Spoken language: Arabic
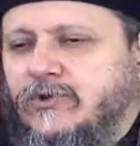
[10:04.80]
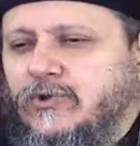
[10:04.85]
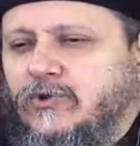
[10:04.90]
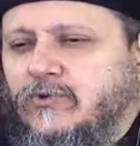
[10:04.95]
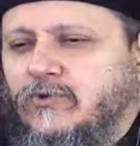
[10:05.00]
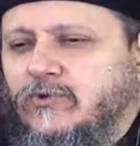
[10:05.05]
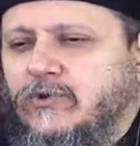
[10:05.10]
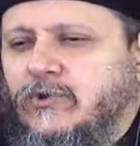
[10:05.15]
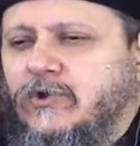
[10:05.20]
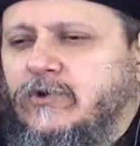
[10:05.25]

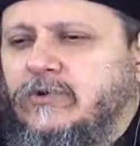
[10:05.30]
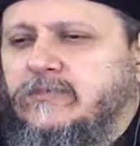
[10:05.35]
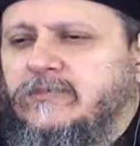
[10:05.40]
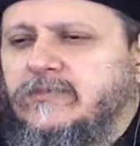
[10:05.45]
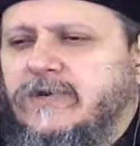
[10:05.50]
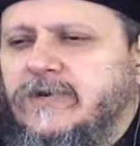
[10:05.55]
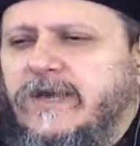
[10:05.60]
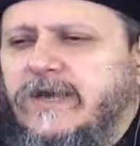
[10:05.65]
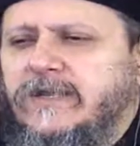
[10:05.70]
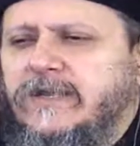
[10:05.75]
وحب
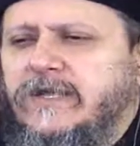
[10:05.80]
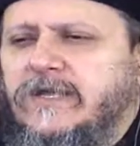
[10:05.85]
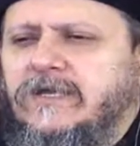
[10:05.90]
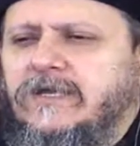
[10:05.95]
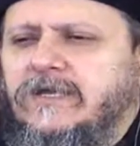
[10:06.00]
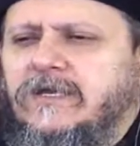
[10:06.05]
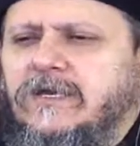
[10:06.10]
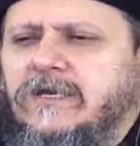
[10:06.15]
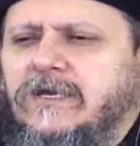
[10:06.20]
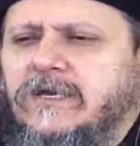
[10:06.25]

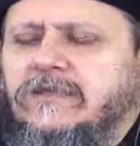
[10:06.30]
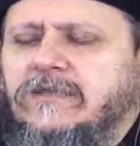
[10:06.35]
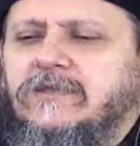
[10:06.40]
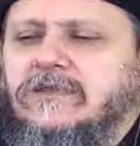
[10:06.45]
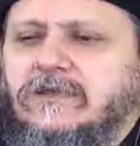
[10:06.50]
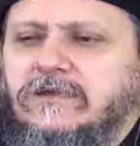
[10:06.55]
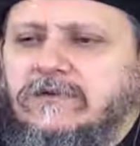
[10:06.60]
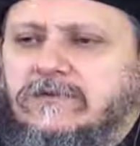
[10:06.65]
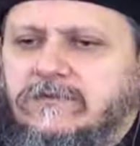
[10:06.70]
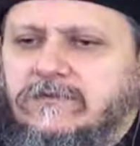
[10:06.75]
أناني
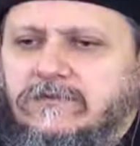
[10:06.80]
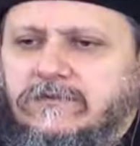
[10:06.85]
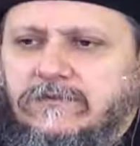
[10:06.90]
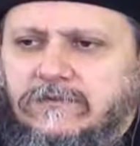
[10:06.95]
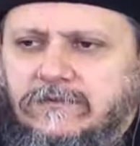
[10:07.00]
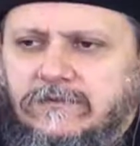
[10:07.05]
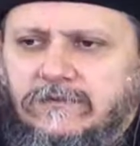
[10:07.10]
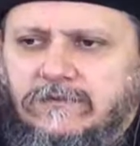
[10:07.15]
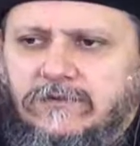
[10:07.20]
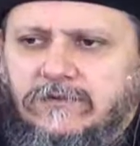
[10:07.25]
جدا
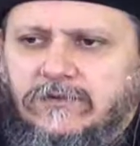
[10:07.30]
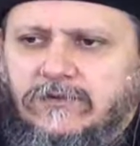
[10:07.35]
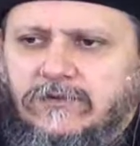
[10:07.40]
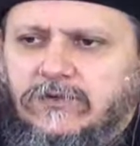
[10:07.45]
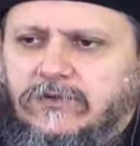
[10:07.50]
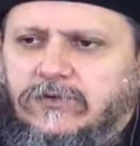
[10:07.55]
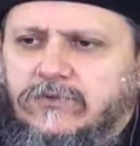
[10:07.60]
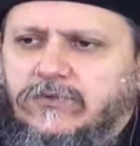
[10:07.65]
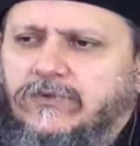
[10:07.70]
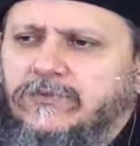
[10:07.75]

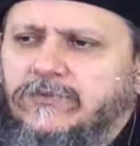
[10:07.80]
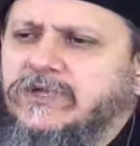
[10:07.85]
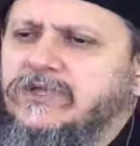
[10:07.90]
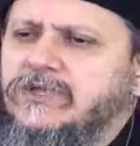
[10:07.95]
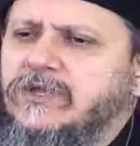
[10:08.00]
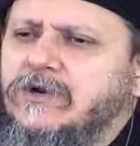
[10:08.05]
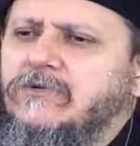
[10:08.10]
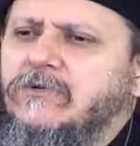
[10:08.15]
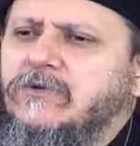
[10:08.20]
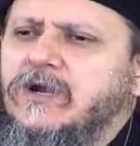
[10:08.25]

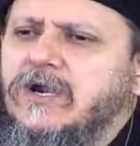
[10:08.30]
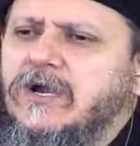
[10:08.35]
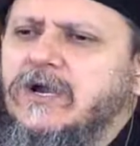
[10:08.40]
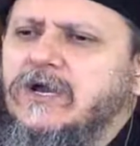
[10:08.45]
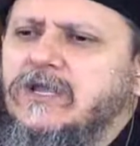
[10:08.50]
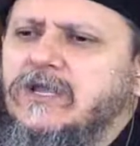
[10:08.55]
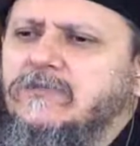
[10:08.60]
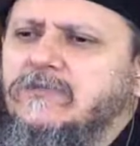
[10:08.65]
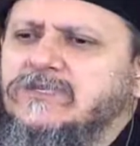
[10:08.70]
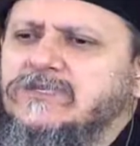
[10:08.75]
وبيدور
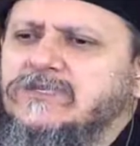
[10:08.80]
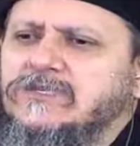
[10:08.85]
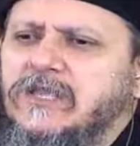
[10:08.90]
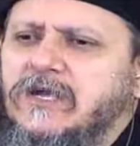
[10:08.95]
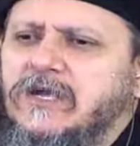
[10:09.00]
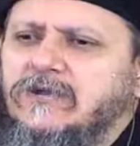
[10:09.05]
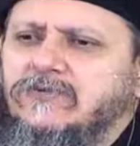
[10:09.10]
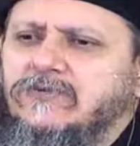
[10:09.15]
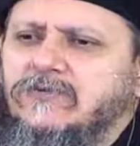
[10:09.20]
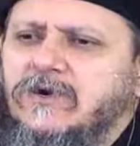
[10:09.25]
على
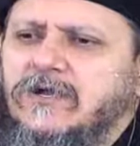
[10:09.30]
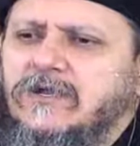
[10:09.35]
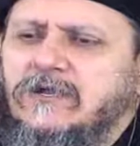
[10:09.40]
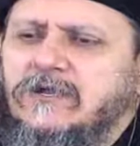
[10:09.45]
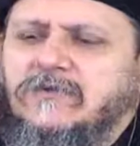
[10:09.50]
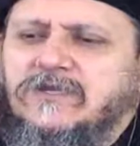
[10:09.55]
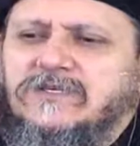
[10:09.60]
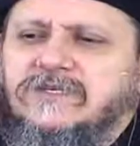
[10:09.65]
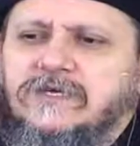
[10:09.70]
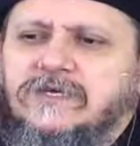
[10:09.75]
مصلحته وعلى
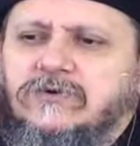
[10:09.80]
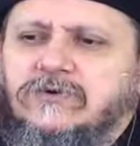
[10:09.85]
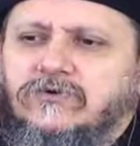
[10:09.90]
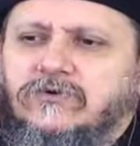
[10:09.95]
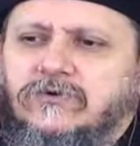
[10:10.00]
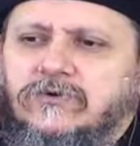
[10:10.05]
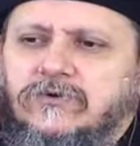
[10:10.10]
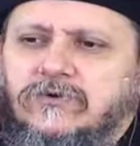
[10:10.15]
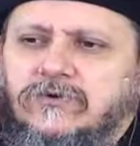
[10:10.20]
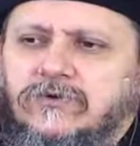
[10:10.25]
مزاجه
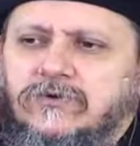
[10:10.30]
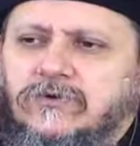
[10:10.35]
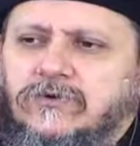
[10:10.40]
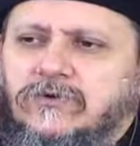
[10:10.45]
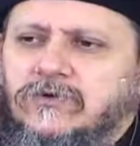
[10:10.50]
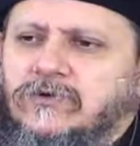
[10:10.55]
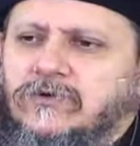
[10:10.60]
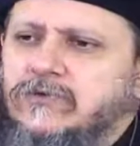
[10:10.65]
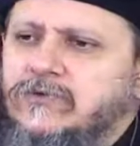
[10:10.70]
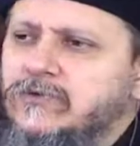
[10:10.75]

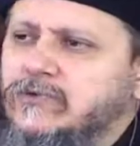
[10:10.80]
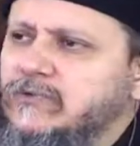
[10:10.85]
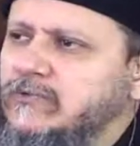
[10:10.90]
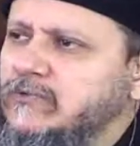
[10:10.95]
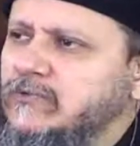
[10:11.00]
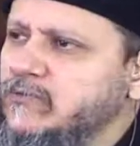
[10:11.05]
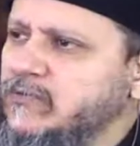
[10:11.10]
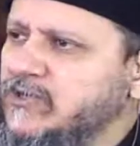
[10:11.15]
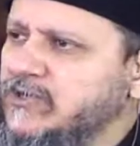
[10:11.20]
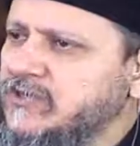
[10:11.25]

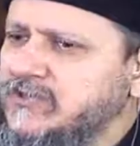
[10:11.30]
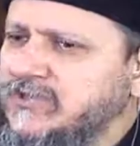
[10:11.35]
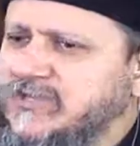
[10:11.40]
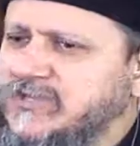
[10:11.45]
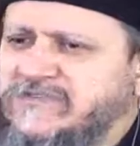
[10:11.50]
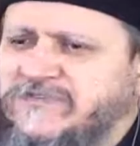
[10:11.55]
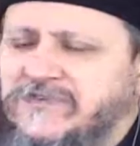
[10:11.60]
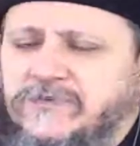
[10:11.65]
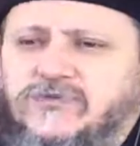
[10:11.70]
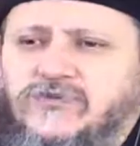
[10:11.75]

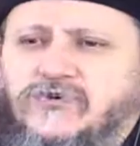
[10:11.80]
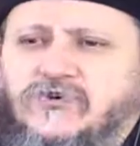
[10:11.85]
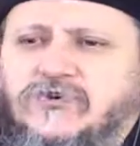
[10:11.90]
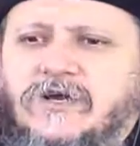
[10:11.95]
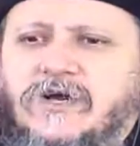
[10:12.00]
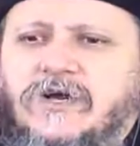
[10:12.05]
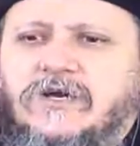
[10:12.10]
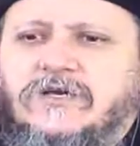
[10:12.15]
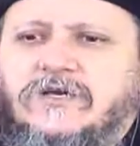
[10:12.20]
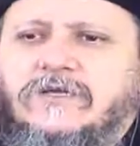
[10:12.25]
ويطفي
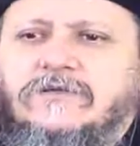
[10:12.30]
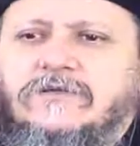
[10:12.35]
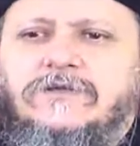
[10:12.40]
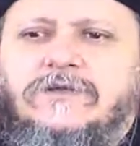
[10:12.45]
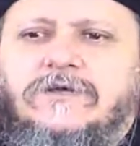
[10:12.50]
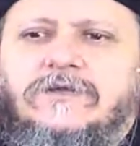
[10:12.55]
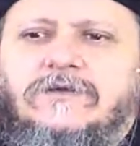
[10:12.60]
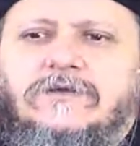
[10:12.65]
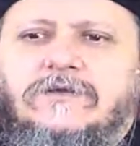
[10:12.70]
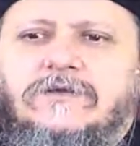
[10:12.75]
بسرعة
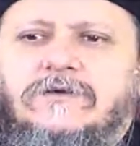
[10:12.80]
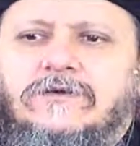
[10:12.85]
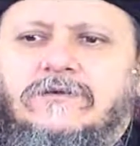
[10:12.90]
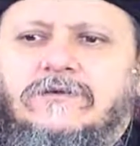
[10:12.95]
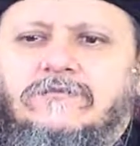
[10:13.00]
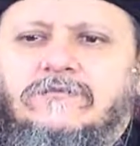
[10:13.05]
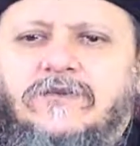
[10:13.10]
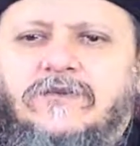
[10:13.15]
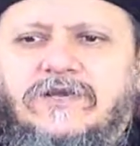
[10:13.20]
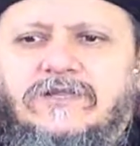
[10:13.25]
جدا
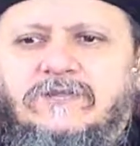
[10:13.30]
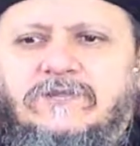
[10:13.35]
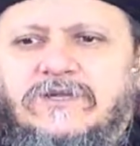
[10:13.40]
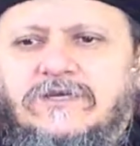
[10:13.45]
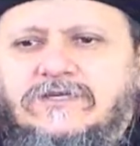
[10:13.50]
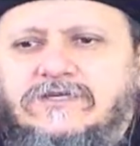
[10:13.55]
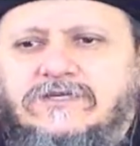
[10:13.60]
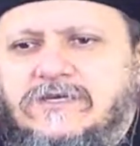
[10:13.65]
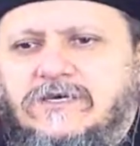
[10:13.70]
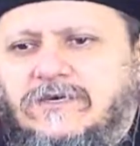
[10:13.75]
بعد ما
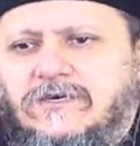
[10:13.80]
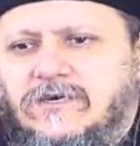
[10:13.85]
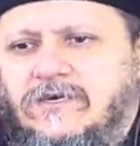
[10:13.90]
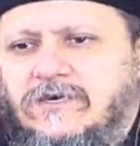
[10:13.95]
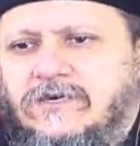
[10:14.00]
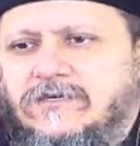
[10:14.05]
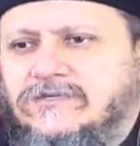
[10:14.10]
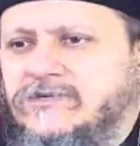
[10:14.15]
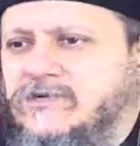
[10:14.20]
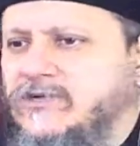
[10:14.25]
الإنسان
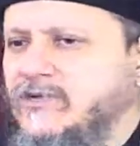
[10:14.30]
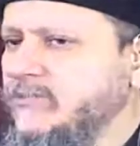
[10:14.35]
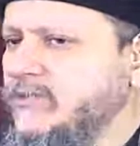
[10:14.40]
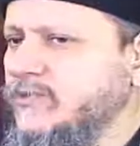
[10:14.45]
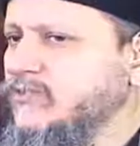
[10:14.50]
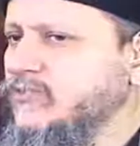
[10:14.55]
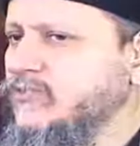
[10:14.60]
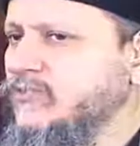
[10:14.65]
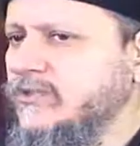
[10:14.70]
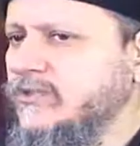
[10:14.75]
يخلص
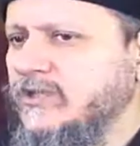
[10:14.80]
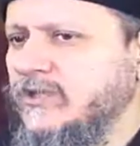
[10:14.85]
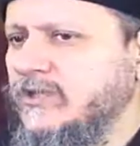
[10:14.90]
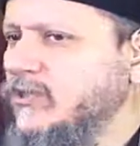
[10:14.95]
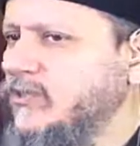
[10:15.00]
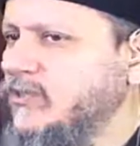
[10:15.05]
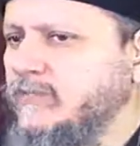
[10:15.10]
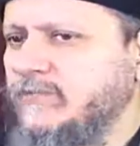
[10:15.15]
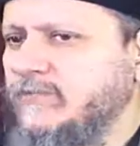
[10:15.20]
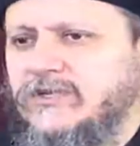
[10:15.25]
رغبته
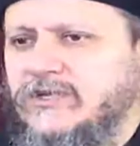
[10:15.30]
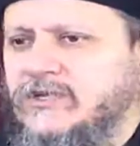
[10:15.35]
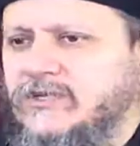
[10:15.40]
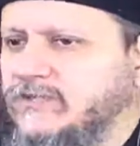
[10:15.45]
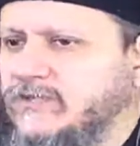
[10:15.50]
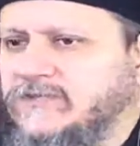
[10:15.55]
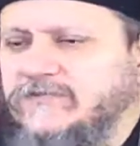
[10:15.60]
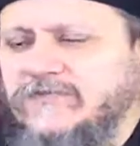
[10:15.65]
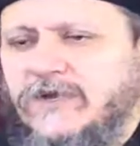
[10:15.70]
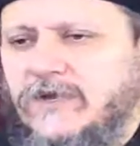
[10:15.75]
الحب ده
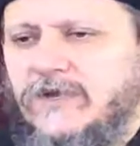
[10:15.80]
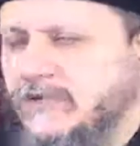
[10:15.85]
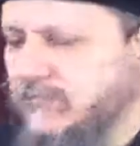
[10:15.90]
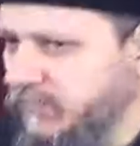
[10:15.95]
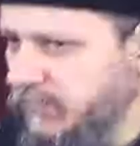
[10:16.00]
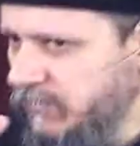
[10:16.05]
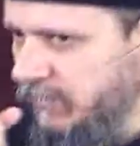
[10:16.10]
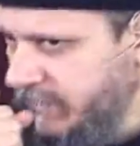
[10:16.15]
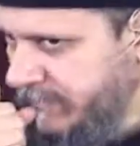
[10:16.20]
يطفي على طول